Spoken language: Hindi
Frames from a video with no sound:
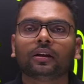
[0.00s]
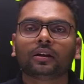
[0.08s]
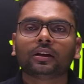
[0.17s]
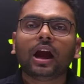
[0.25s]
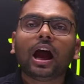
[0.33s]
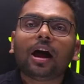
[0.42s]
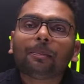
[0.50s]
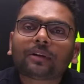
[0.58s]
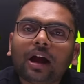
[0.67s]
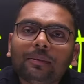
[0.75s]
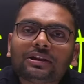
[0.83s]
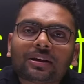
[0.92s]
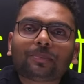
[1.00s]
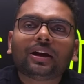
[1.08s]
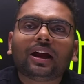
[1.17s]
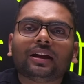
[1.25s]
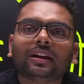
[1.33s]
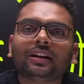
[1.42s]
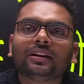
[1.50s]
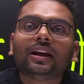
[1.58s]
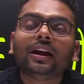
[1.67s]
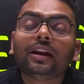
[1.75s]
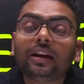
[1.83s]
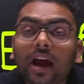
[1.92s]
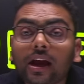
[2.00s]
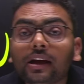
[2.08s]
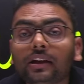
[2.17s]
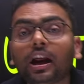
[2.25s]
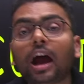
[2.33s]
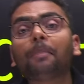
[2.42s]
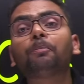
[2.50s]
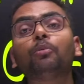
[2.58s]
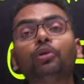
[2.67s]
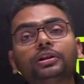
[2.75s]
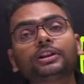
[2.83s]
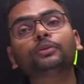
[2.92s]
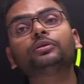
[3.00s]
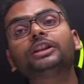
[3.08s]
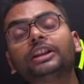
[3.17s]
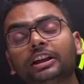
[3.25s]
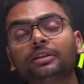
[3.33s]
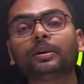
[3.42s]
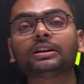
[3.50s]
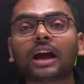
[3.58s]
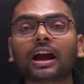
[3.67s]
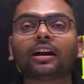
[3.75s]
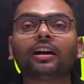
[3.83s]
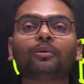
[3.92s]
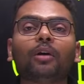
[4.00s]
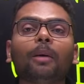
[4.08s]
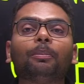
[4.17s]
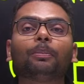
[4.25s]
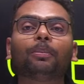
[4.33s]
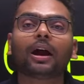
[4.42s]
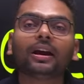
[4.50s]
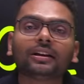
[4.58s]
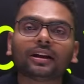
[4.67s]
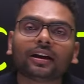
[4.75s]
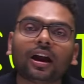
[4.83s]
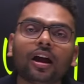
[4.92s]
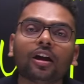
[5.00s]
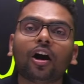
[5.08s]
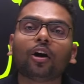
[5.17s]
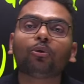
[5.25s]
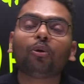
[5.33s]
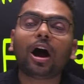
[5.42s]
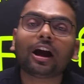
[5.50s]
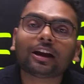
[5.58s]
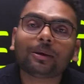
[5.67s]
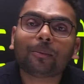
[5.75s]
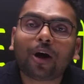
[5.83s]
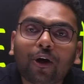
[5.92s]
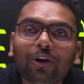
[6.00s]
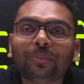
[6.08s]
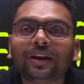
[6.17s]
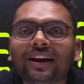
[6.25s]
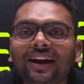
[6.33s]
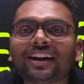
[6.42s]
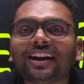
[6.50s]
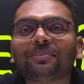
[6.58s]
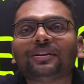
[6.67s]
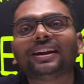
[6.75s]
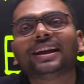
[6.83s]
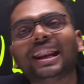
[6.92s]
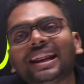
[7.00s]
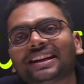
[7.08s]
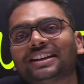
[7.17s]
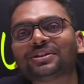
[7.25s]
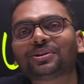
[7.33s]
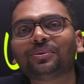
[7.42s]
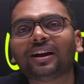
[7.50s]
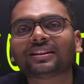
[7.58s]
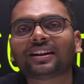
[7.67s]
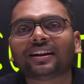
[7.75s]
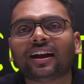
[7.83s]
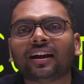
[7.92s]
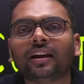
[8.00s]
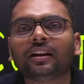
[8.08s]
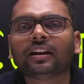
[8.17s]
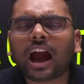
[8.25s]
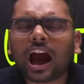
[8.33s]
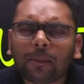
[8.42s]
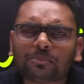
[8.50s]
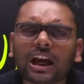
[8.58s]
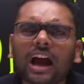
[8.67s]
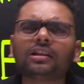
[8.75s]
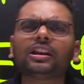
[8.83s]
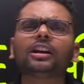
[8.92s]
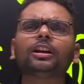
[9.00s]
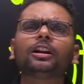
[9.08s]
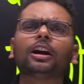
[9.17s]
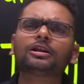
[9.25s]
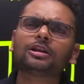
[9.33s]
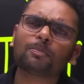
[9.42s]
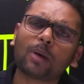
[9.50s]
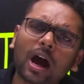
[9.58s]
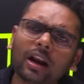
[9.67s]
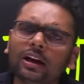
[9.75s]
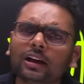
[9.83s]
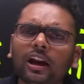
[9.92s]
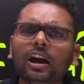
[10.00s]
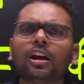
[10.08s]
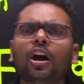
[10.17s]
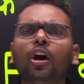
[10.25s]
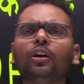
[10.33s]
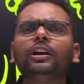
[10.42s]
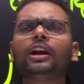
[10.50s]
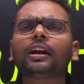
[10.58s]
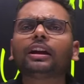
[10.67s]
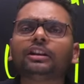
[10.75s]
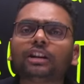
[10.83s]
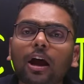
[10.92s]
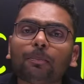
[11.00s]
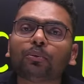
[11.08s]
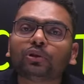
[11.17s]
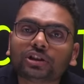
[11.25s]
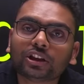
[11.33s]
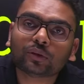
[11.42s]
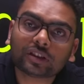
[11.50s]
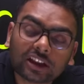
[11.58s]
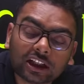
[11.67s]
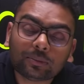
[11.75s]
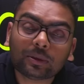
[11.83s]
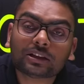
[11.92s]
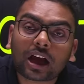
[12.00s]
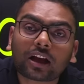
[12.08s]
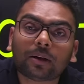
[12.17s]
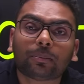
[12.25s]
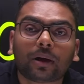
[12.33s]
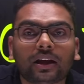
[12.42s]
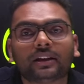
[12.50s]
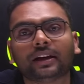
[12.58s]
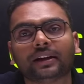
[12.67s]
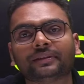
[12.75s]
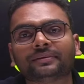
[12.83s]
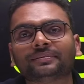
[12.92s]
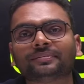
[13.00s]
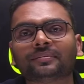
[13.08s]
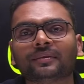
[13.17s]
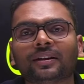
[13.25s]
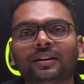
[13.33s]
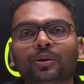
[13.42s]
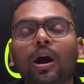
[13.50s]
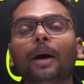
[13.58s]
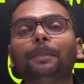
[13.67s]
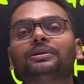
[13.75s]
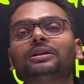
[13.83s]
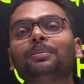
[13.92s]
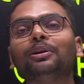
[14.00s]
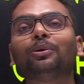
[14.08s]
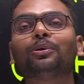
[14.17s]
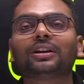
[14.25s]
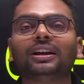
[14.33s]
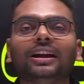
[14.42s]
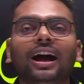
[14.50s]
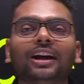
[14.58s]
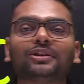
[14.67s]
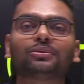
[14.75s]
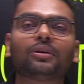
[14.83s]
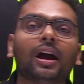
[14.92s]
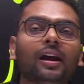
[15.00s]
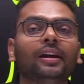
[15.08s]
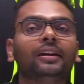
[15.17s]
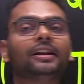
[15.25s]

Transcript: क्या आपका भी सपना है कि इंडिया के टॉप मोस्ट यूनिवर्सिटीज में जाकर वहां पे पढ़ाई करना और वहां के माहौल में रहकर अपने कैरियर की शुरुआत करना क्या आप चाहते हैं कि घर से बाहर निकलें और इंडिया के टॉप मोस्ट यूनिवर्सिटीज में जाकर पढ़ाई करें तो आप सभी लोगों के लिए आ चुका है ये